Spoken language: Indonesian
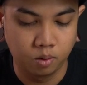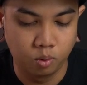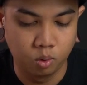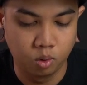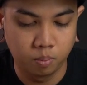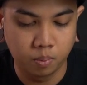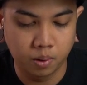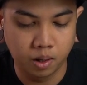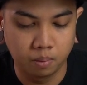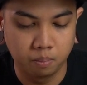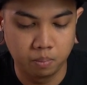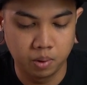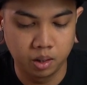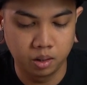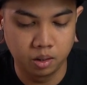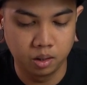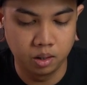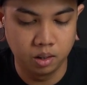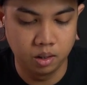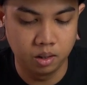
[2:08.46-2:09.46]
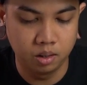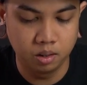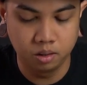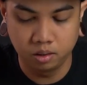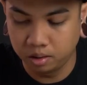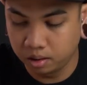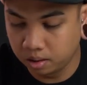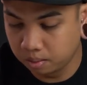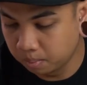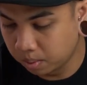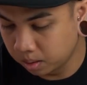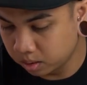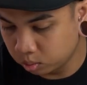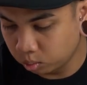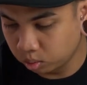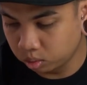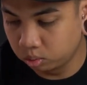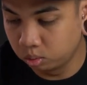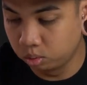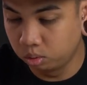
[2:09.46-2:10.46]
Gue priming di 13
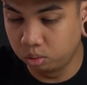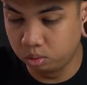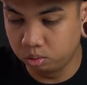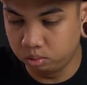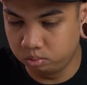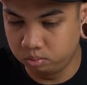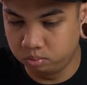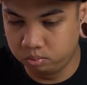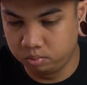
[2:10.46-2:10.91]
watt dulu.